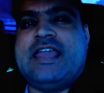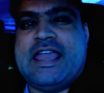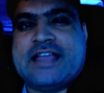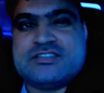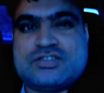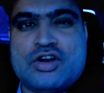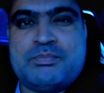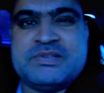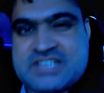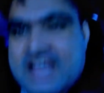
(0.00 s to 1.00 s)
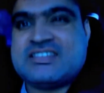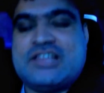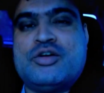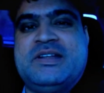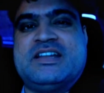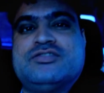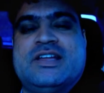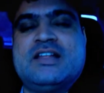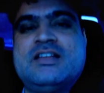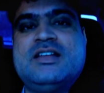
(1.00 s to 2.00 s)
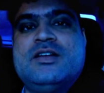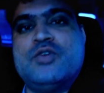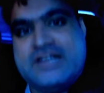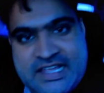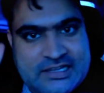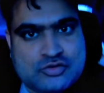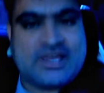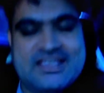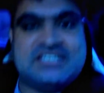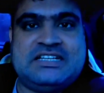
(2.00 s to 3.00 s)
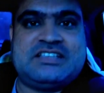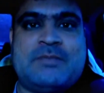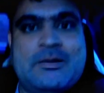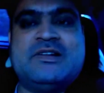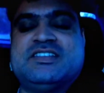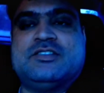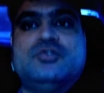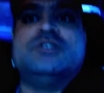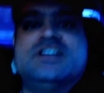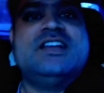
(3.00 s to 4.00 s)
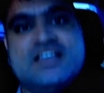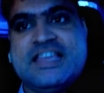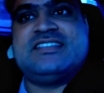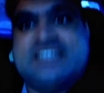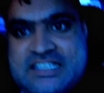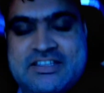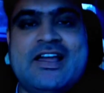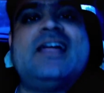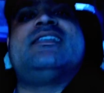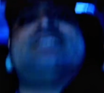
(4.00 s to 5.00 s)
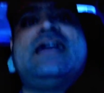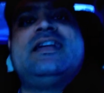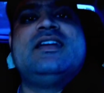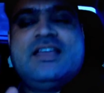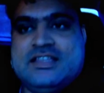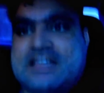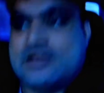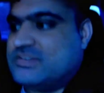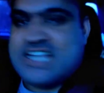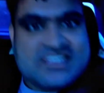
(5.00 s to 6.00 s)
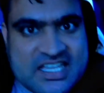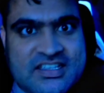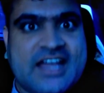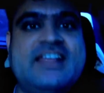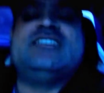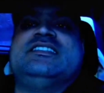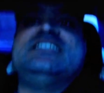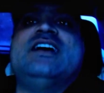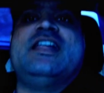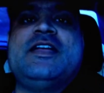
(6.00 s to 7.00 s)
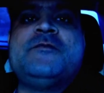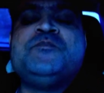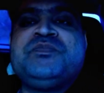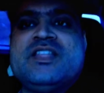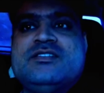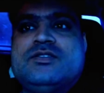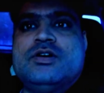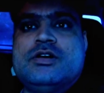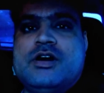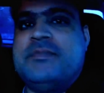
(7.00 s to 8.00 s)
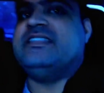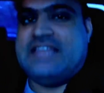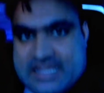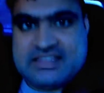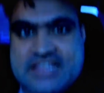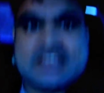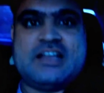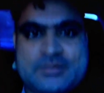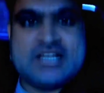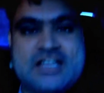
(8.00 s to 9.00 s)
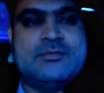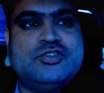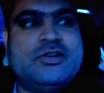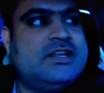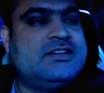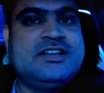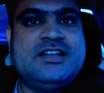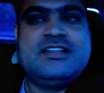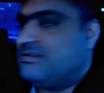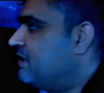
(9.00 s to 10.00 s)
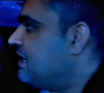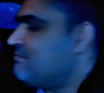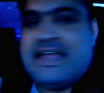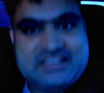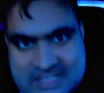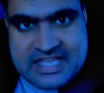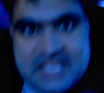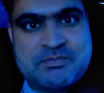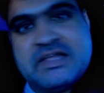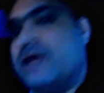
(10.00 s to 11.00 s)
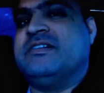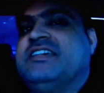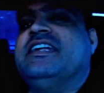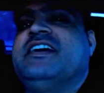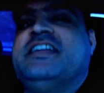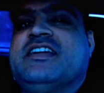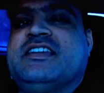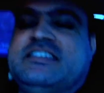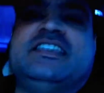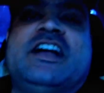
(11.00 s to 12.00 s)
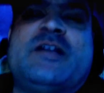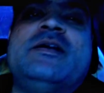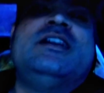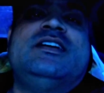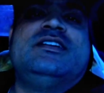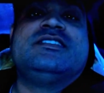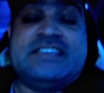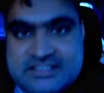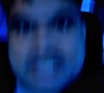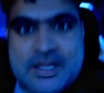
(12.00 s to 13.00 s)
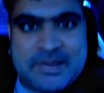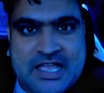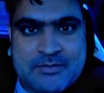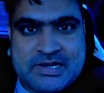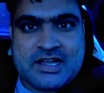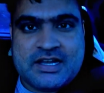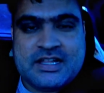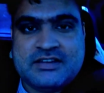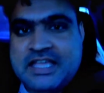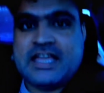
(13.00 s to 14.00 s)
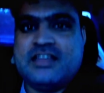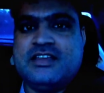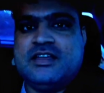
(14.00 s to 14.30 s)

एक सौ पचास किलोमीटर जो है ना वो निकल चुके हैं सिटी से मेलबर्न से दूर ये सिडनी वाला रास्ता है इधर हम जाते जा रहे हैं जाते जा रहे हैं तो अभी देखते हैं कि कब तक हम जो है ना महीन भाई थकेंगे फिर हम डिसाइड करेंगे किस जगह किस जगह पे कैंप लगाना है ठीक है